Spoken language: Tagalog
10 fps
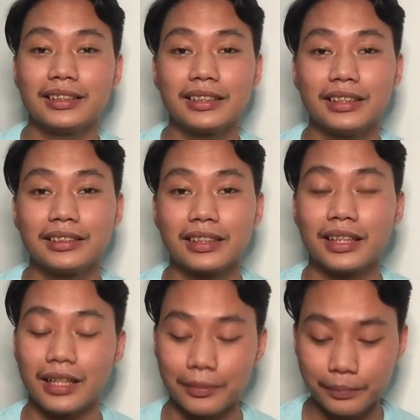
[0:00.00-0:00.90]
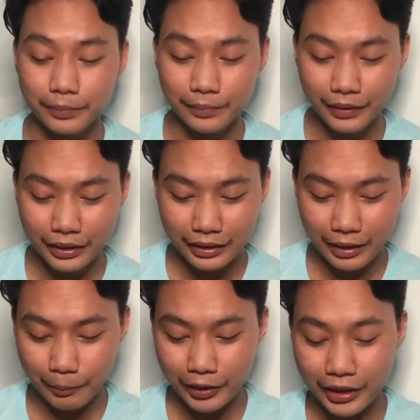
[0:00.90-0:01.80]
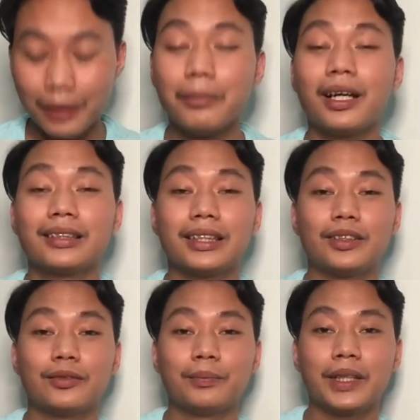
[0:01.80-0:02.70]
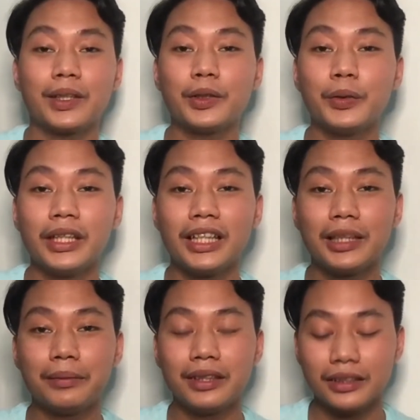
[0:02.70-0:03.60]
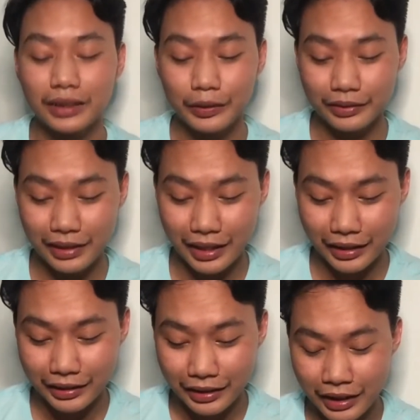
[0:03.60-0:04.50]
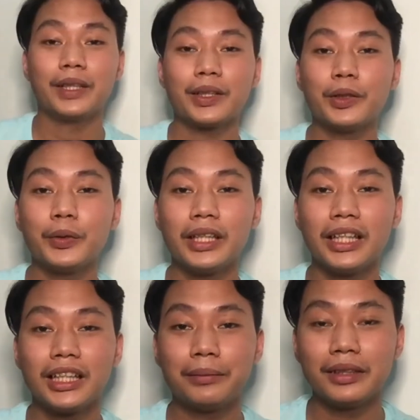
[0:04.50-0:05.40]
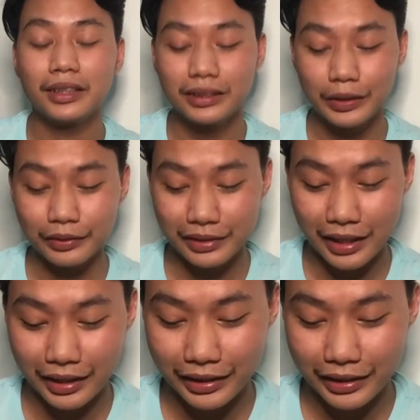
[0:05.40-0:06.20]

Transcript: and sa Instagram na pwedeng mga tanong pero wala naman nagtanong sa akin pero wala naman nagtanong sa